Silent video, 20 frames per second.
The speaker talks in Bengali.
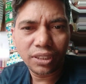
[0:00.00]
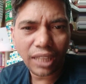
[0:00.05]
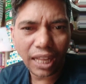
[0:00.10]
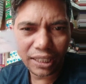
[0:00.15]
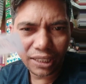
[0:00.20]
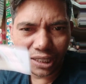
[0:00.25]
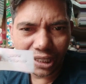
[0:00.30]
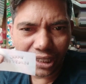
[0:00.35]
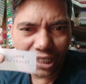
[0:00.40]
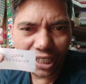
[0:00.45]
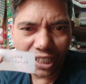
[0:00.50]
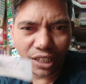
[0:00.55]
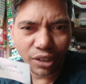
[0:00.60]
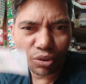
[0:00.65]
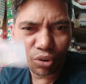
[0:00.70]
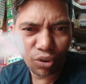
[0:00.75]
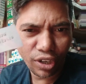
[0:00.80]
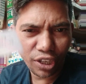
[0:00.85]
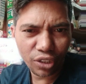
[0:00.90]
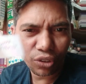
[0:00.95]
তাদের থেকে
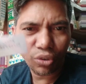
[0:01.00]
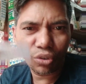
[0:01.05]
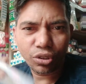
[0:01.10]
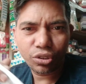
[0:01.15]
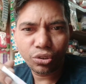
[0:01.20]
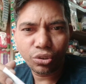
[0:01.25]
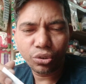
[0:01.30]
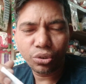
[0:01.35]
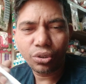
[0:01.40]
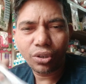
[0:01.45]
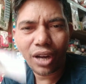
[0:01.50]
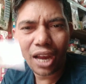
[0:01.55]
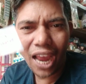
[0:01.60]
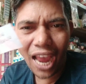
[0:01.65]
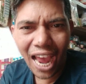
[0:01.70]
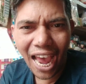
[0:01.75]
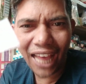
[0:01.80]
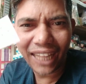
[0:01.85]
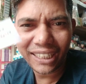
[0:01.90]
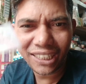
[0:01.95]
অনেক অর্থ
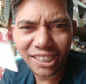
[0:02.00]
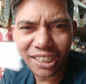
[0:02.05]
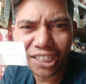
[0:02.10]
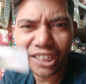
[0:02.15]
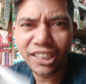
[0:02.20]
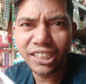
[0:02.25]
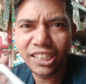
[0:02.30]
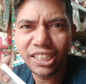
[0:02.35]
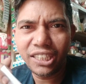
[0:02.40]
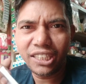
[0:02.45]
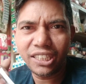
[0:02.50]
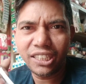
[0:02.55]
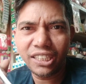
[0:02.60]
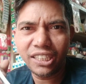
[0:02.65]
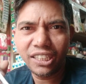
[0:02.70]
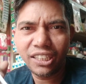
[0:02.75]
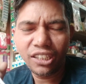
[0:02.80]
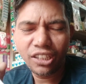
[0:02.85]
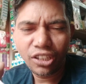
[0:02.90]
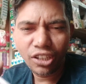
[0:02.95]
হাতিয়ে নিয়েছে
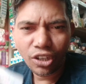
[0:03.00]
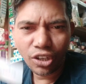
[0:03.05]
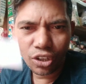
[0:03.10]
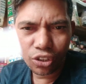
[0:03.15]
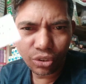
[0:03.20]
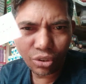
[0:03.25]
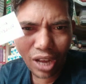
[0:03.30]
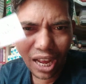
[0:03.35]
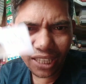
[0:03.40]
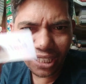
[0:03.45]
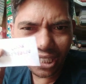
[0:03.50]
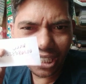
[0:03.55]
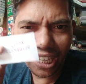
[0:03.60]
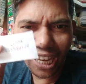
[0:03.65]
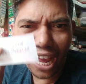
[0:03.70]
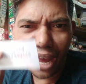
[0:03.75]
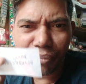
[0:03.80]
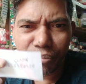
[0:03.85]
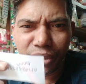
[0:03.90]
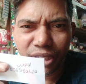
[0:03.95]
তো আজকে
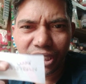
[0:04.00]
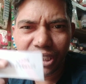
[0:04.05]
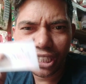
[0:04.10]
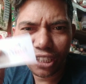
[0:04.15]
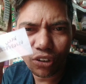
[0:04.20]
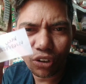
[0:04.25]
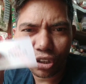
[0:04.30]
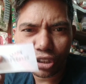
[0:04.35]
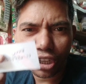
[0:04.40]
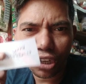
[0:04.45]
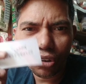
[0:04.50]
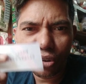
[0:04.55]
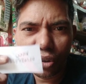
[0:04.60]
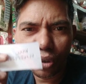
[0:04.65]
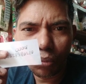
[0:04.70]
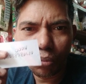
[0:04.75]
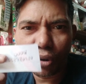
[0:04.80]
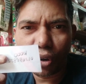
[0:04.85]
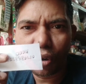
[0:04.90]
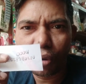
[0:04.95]
আমি যে
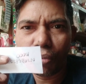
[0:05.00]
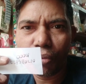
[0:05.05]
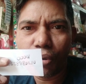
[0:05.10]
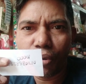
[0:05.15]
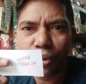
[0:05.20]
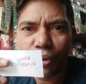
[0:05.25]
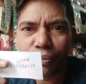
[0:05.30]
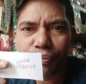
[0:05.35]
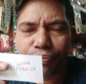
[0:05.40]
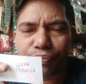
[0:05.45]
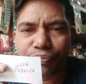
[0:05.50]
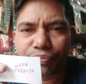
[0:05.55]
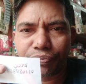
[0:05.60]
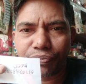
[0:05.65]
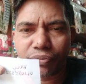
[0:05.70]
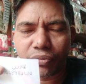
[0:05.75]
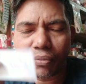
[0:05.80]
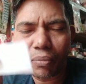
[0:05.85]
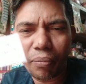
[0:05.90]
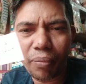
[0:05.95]
কথাগুলো বলবো
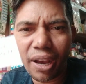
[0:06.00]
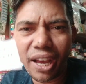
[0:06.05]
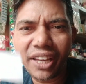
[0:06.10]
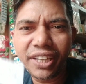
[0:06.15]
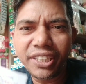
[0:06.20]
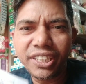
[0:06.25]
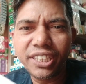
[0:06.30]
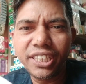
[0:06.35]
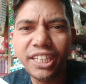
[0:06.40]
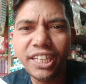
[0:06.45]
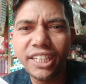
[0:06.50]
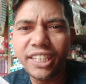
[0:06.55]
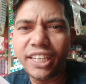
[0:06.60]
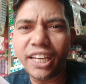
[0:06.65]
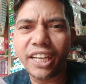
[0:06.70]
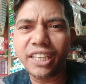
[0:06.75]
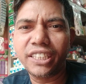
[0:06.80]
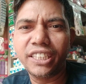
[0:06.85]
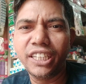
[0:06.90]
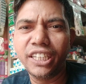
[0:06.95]
ভাই
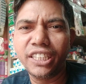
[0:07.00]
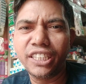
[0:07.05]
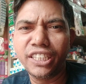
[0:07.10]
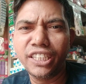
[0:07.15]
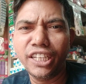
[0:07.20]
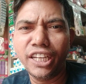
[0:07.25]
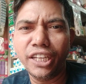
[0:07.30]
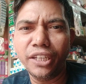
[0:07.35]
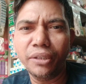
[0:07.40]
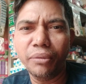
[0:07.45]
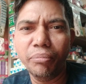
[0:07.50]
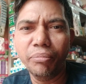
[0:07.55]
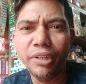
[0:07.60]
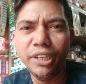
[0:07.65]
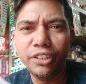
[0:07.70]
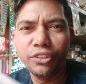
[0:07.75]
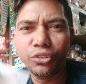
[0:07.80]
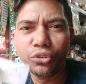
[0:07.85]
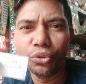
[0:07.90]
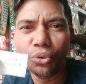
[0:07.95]
শিক্ষার শেষ নেই
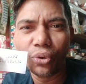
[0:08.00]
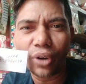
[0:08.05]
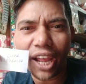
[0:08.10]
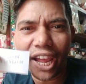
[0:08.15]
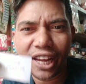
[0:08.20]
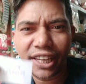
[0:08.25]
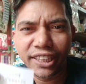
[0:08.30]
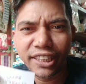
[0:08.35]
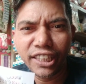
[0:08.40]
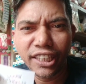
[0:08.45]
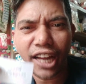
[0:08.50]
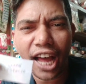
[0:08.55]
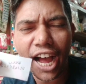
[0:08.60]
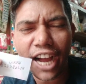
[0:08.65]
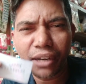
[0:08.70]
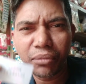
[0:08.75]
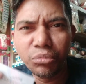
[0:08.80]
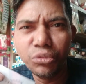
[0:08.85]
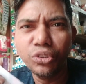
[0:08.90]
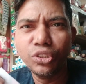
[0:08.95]
মৃত্যুর একদিন
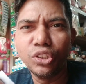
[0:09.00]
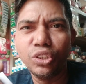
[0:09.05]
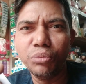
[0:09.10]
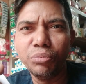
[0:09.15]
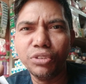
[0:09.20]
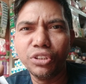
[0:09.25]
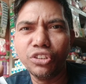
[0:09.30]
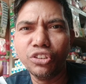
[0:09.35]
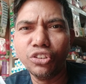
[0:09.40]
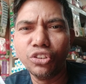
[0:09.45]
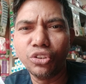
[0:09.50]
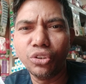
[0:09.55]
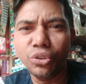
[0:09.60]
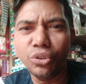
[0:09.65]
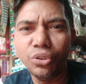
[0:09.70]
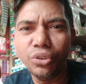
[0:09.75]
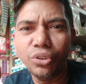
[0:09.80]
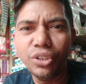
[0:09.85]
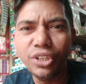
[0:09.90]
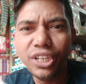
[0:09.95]
আগ মুহূর্ত পর্যন্ত
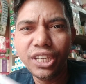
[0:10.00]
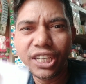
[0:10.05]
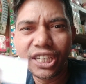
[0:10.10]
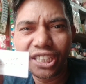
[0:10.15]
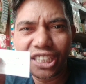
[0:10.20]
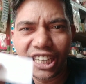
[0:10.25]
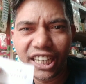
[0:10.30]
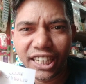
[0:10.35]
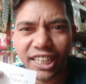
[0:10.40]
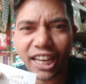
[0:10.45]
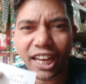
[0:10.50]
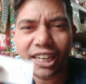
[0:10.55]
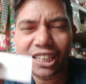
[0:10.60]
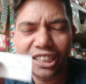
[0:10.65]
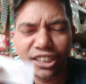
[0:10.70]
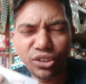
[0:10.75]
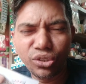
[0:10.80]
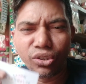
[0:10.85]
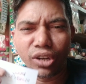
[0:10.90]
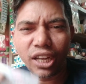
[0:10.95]
শিক্ষার
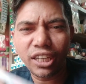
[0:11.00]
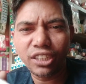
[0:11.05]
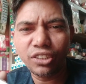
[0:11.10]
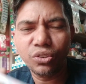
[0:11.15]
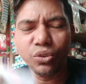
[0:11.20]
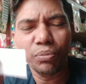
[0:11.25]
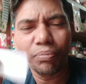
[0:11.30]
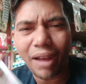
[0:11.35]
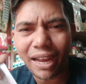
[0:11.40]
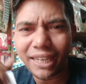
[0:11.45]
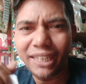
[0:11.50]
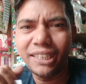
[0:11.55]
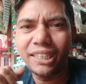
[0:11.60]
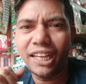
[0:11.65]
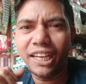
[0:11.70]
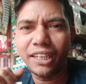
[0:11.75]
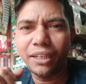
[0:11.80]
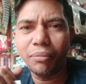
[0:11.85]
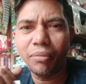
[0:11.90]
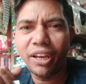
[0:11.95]
কিছু না কিছু বাকি
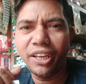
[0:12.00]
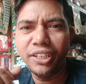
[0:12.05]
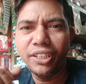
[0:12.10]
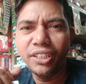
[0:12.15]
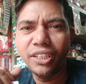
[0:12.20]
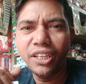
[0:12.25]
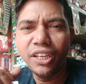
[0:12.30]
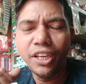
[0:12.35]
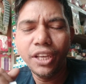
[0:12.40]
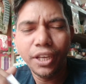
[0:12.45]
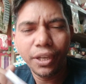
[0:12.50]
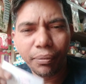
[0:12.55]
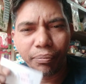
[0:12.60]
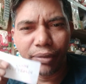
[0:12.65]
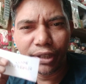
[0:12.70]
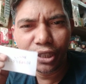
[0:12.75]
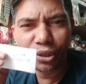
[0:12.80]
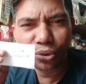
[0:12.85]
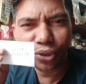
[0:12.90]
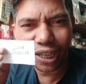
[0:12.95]
থাকে ভাই
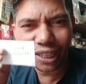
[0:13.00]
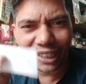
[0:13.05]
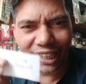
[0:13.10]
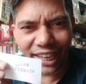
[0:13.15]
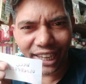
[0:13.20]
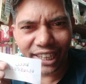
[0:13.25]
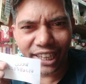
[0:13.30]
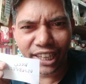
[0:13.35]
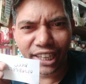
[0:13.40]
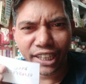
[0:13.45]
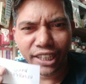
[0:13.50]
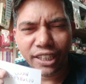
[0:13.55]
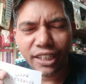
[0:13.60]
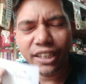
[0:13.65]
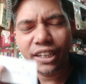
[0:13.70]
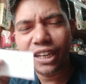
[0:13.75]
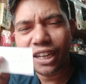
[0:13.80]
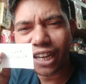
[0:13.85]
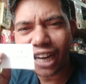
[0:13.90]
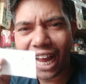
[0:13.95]
ভিডিওটা দেখেন
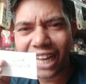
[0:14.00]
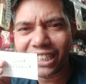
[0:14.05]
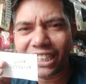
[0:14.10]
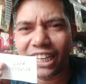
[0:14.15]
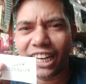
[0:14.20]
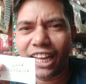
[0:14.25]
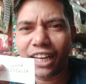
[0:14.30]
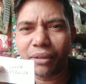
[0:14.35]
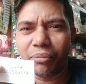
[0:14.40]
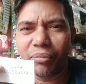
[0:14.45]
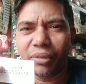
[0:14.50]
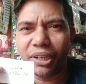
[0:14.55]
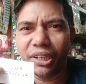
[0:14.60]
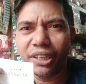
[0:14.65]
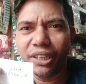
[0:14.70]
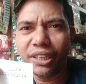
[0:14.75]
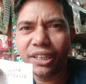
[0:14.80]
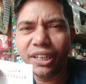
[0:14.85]
কাজে লাগবে